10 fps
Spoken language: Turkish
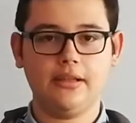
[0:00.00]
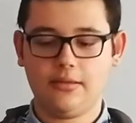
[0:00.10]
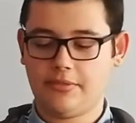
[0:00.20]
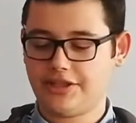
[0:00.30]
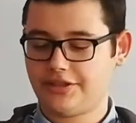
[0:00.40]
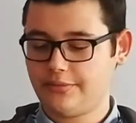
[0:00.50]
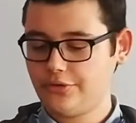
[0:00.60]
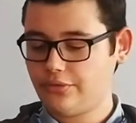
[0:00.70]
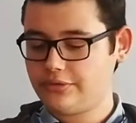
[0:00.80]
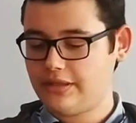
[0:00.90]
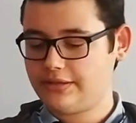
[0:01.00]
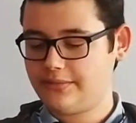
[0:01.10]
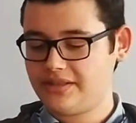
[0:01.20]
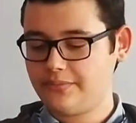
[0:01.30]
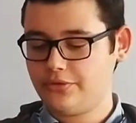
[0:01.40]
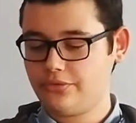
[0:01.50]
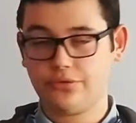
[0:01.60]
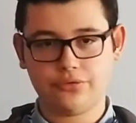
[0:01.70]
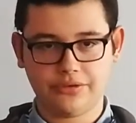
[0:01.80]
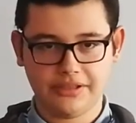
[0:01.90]
başlamış 16 Mart
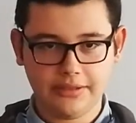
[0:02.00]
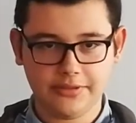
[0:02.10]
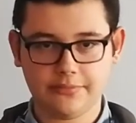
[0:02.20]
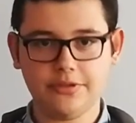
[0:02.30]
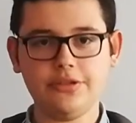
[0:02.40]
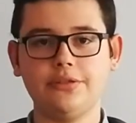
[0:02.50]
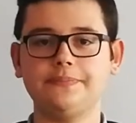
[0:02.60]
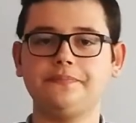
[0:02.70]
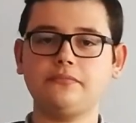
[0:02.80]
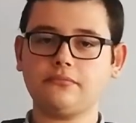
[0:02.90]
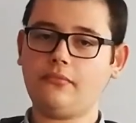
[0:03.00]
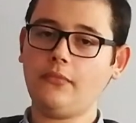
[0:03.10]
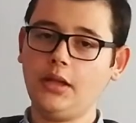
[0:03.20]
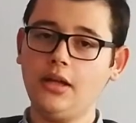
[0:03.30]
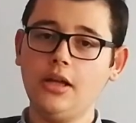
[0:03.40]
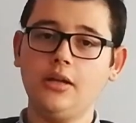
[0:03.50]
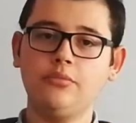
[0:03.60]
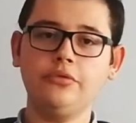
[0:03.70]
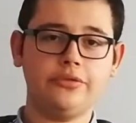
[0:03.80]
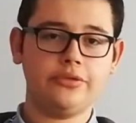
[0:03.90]
1917'de bitmiş.
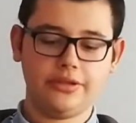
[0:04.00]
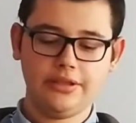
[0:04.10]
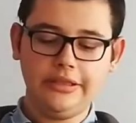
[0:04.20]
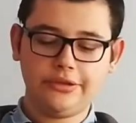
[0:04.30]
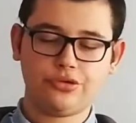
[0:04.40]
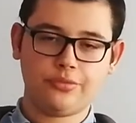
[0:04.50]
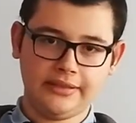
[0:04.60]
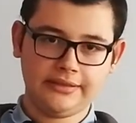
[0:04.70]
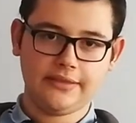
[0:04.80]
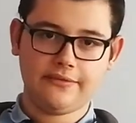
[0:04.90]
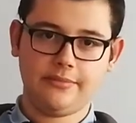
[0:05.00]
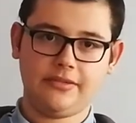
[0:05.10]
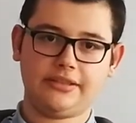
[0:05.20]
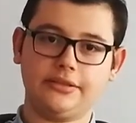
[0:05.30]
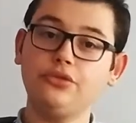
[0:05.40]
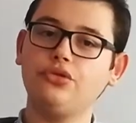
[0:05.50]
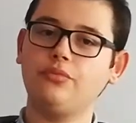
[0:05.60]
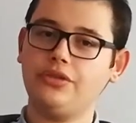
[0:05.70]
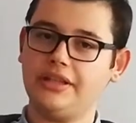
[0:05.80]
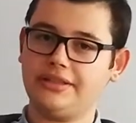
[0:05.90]
Bu ilk Şubat devrimi aslında
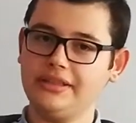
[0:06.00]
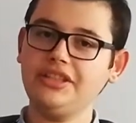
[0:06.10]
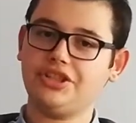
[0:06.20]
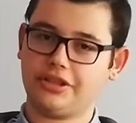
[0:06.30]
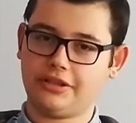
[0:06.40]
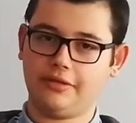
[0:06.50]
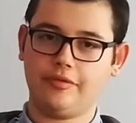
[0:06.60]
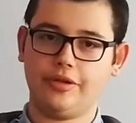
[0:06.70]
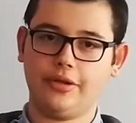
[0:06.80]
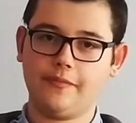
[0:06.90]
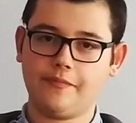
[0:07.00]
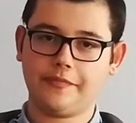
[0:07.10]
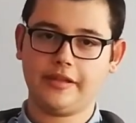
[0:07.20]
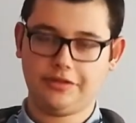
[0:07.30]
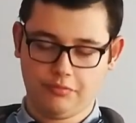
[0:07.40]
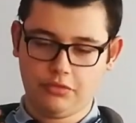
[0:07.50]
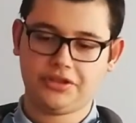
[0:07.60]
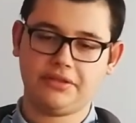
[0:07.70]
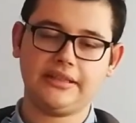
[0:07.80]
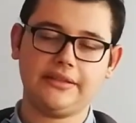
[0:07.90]
cumhuriyetçiler çarı deviriyor. İşte
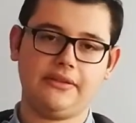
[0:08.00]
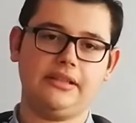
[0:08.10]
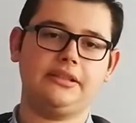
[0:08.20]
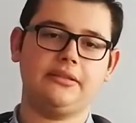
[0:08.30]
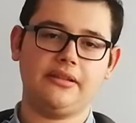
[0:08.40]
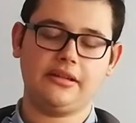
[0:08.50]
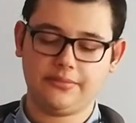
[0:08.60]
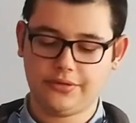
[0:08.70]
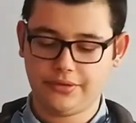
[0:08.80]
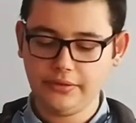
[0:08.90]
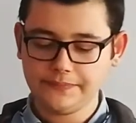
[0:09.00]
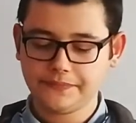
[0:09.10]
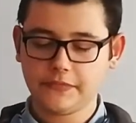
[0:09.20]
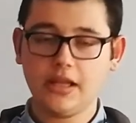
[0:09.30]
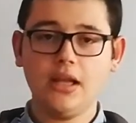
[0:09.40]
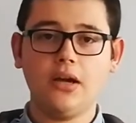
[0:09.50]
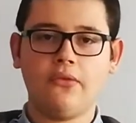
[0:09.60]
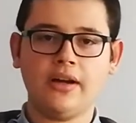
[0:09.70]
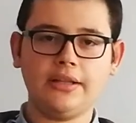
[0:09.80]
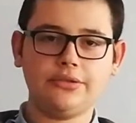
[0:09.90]
Bolşevikler falan da tabii yardım ediyor.
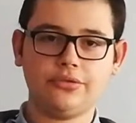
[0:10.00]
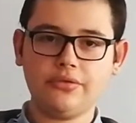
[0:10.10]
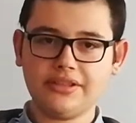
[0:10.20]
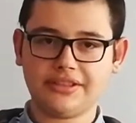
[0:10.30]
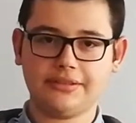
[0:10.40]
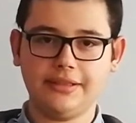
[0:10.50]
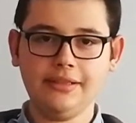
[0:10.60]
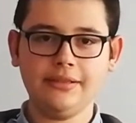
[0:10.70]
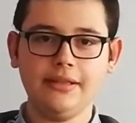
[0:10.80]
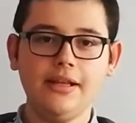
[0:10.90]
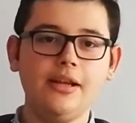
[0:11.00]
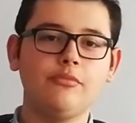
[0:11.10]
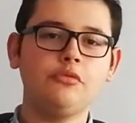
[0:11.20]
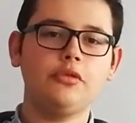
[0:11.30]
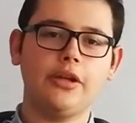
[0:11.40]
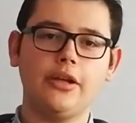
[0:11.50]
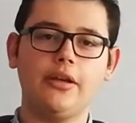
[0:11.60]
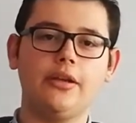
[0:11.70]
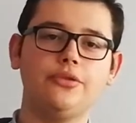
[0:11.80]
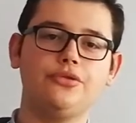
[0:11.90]
Fakat sonrasında bu
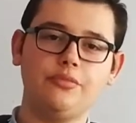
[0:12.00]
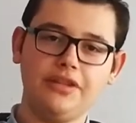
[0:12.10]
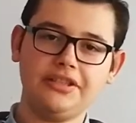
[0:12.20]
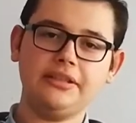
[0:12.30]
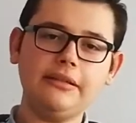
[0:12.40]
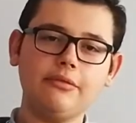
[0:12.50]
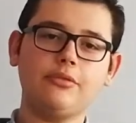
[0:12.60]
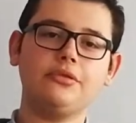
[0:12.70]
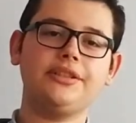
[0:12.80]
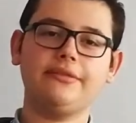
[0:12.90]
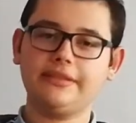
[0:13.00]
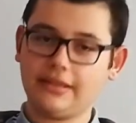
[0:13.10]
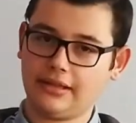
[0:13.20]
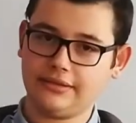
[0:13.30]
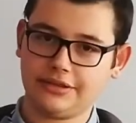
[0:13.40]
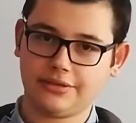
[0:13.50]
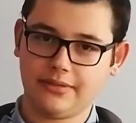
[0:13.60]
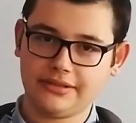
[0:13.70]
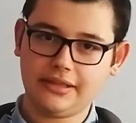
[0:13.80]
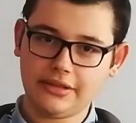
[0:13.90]
e, Cumhuriyetçiler ve Bolşevikler
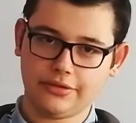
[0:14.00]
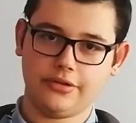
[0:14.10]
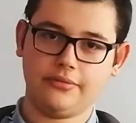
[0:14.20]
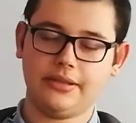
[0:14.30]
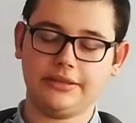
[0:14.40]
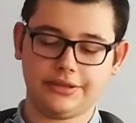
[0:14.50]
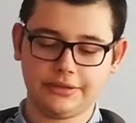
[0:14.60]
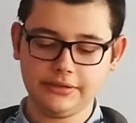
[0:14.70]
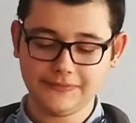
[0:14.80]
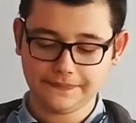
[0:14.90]
anlaşmazlığa giriyor birazcıkın.